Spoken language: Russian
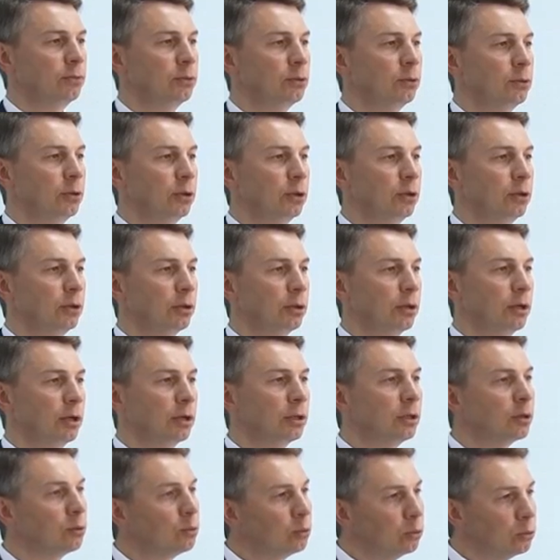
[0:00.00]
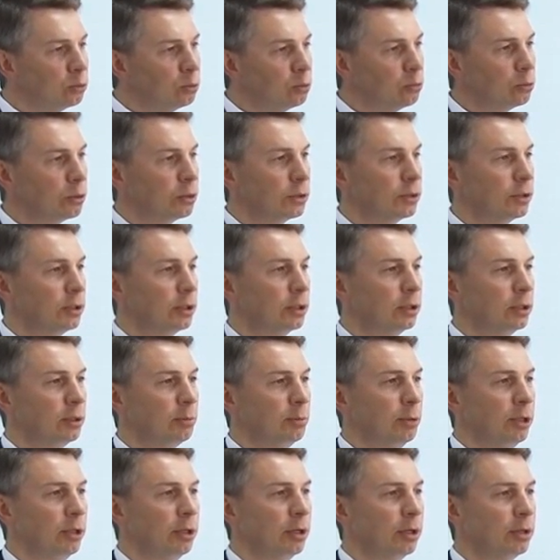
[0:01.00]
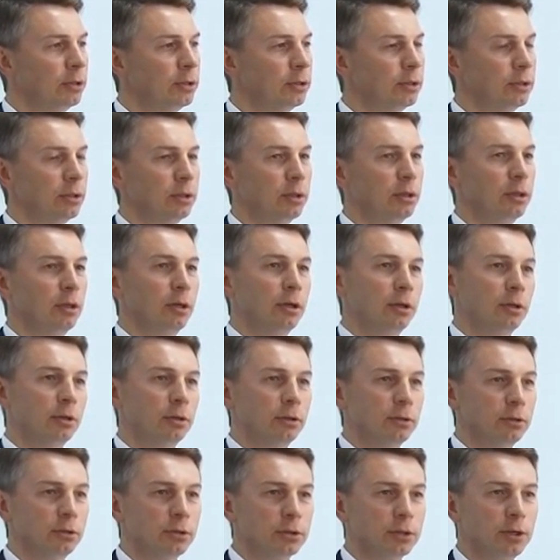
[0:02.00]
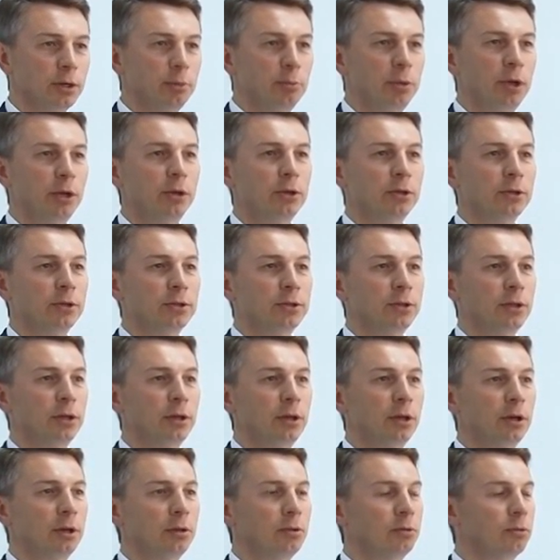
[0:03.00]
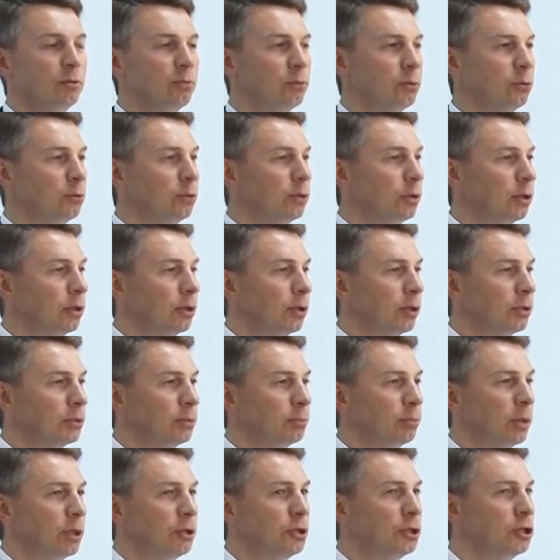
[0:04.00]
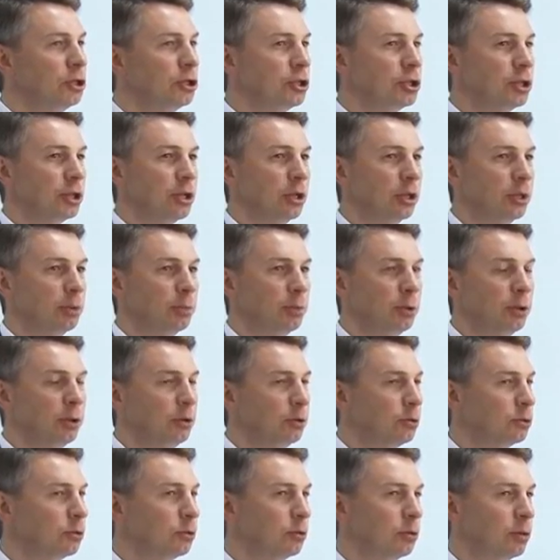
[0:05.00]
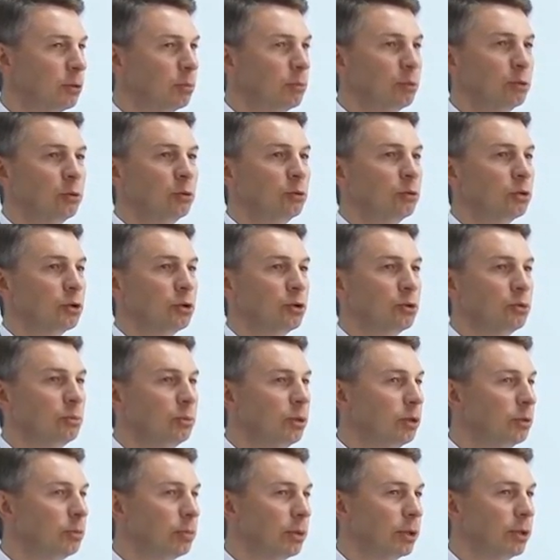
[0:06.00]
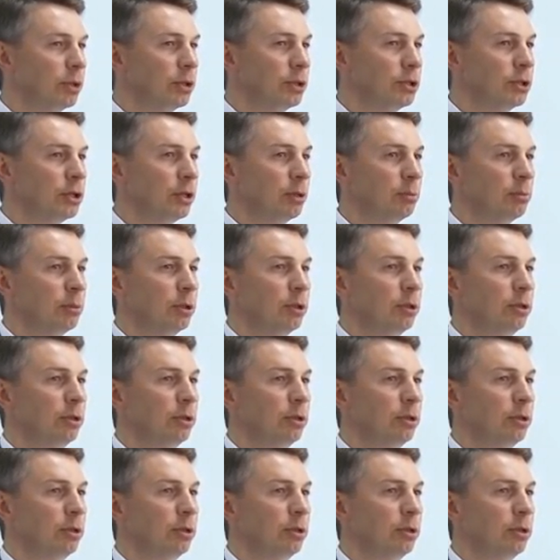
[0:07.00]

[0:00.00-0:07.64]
все-таки как-то культура стала меняться – Скамейки стоят, вроде больших жалоб нет, что там кто-то шумит по ночам на